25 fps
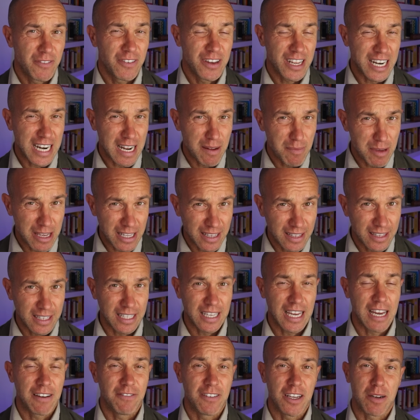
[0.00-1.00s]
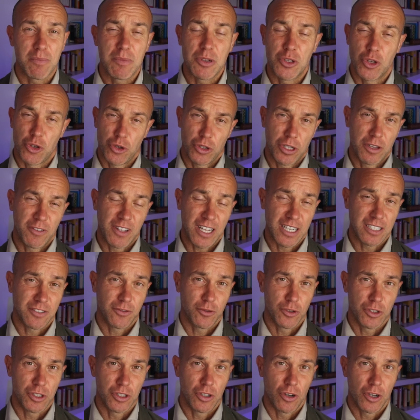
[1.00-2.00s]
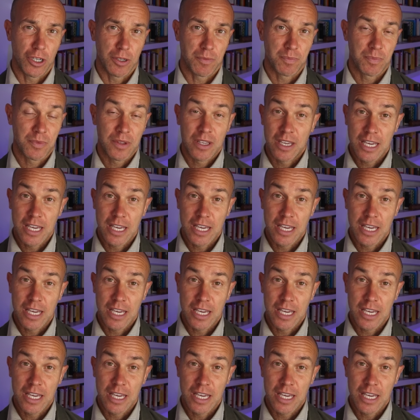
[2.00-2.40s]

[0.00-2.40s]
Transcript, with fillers: veramente aver bisogno di trasfusioni